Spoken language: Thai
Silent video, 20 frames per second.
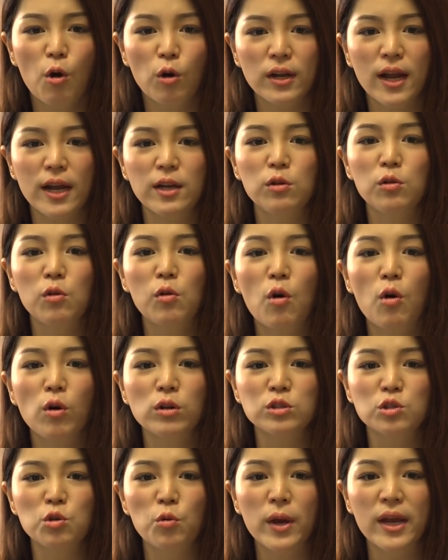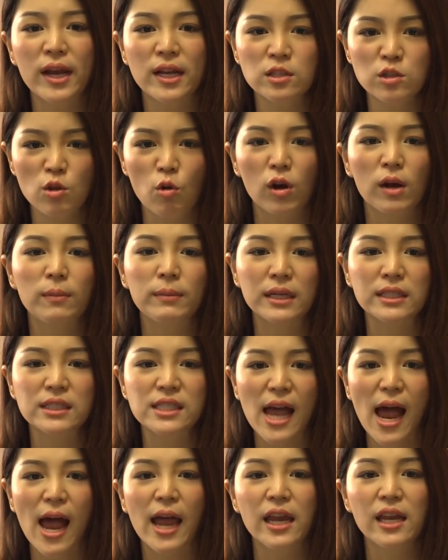คนไทยทุกๆคนช่วยกันส่งกำลัง
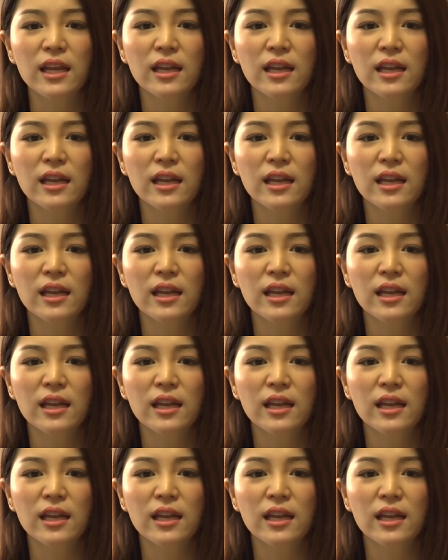ใจ